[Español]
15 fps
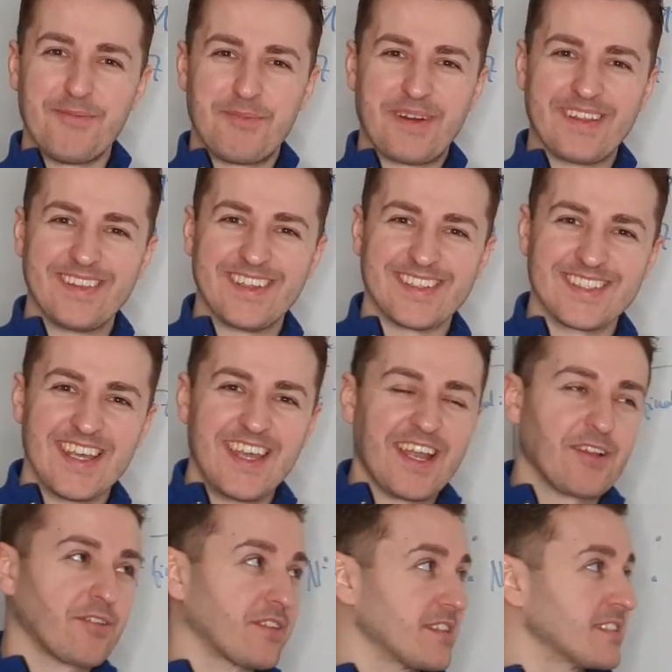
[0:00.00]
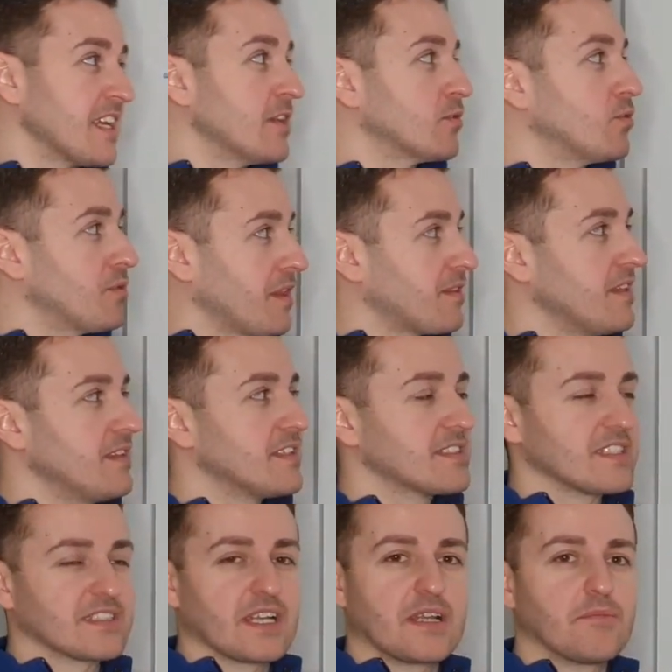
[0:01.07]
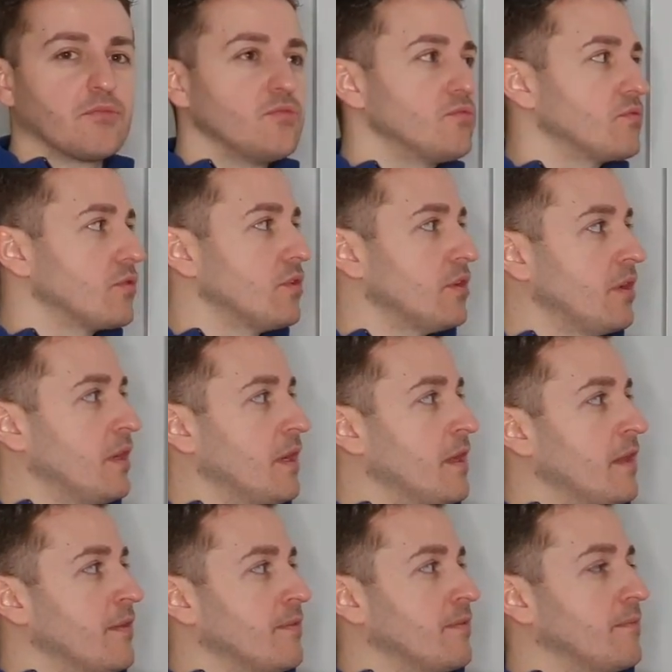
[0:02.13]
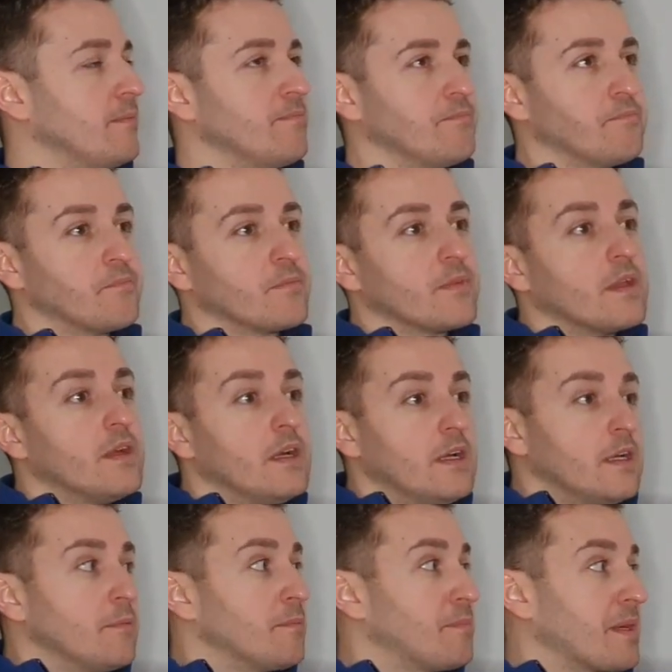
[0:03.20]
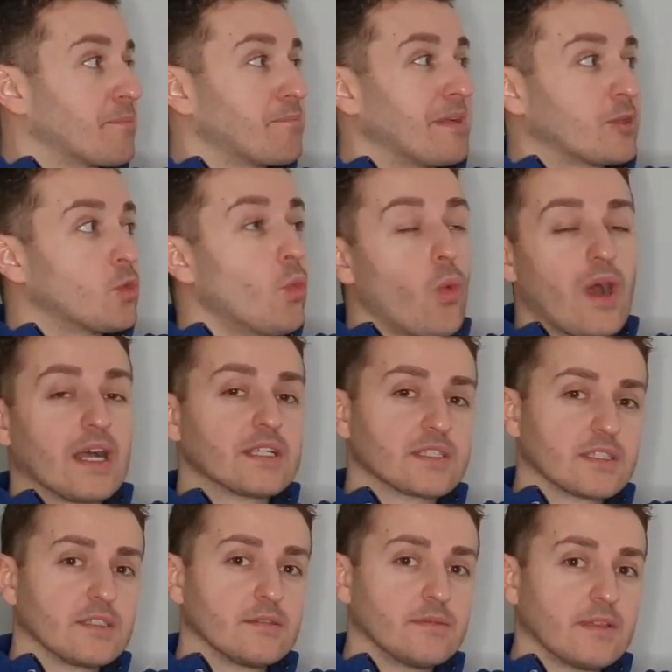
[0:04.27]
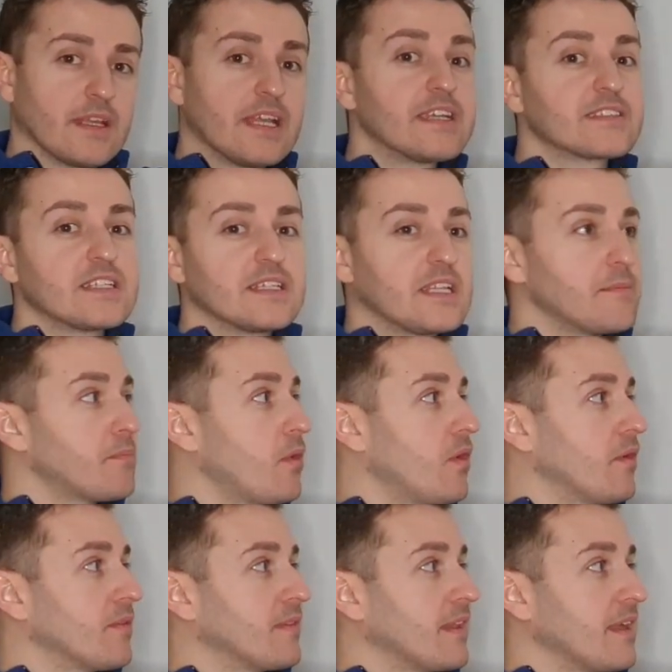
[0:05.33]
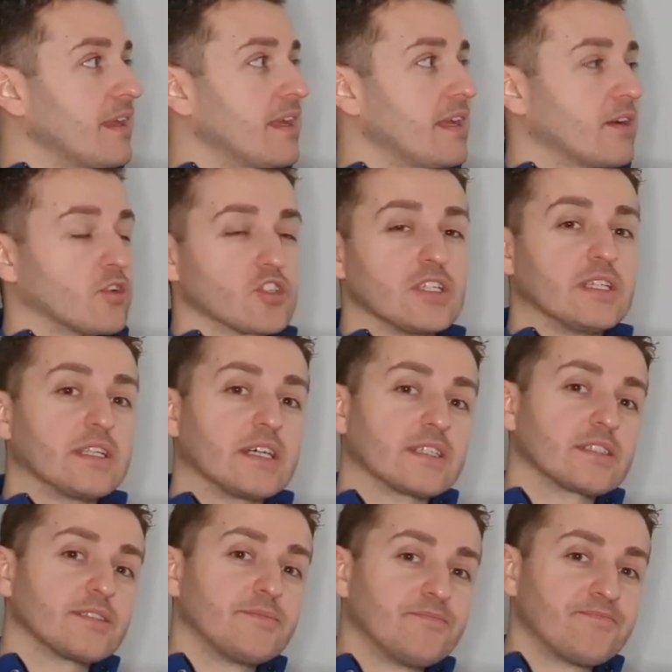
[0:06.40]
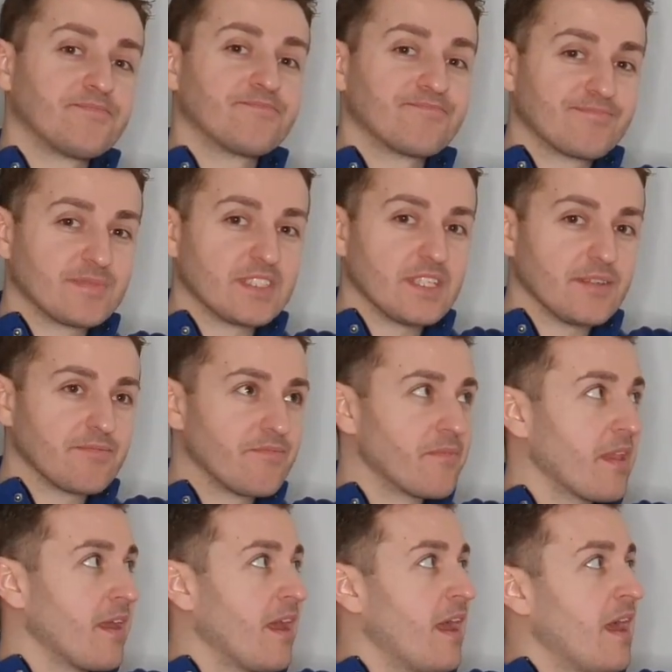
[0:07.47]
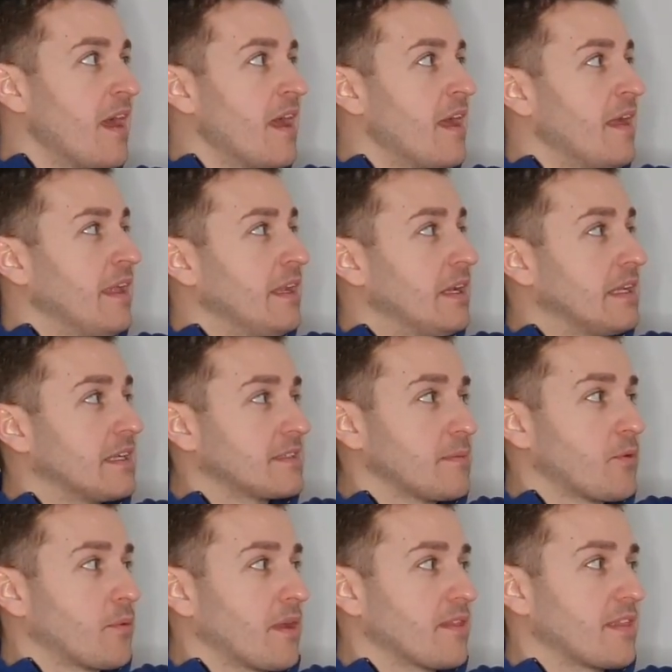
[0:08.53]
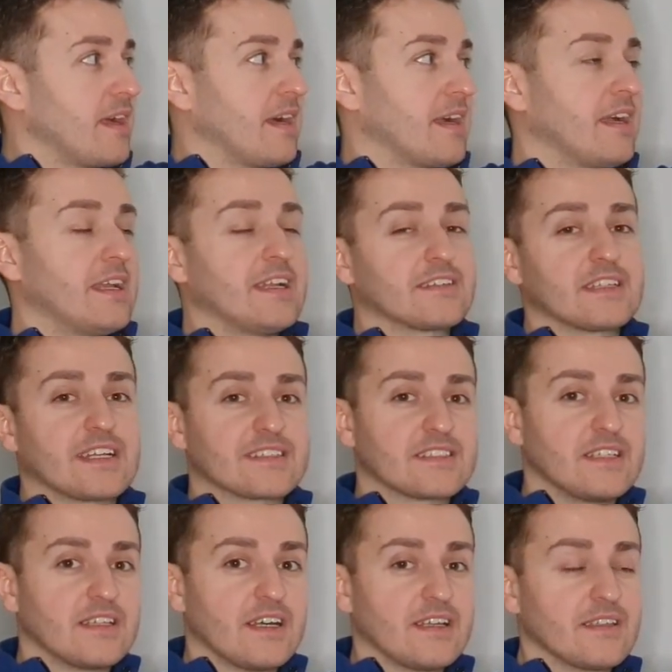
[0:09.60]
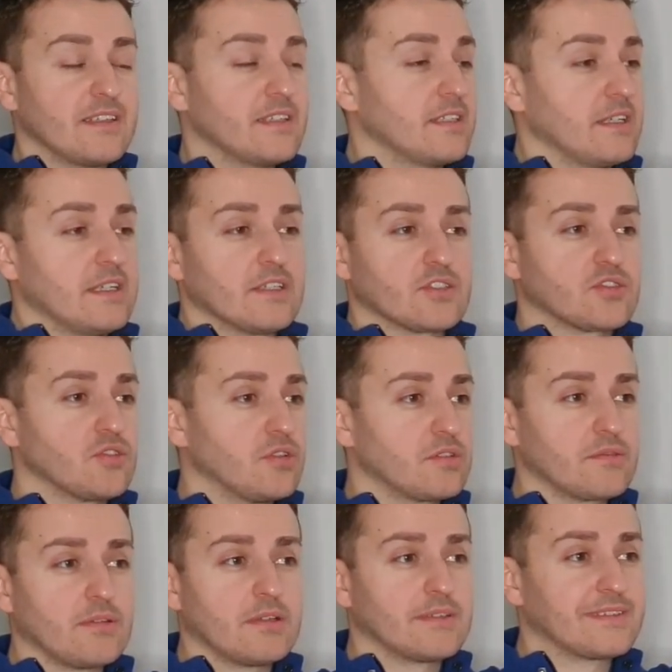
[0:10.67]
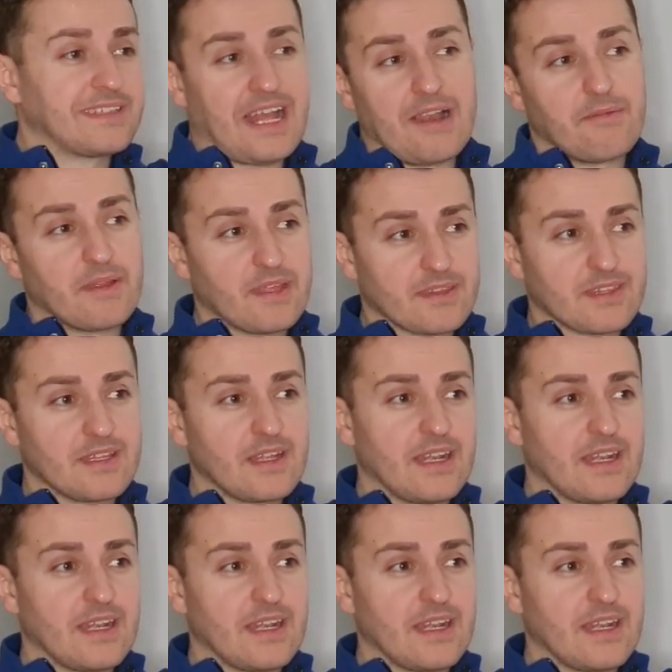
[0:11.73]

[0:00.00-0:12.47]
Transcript: ¿Comprendes? Entonces, tú decides hasta qué punto mm, perpetúas mm, este tipo de cositas. ¿sí? Las de pobreza y las de castidad eh, son tal vez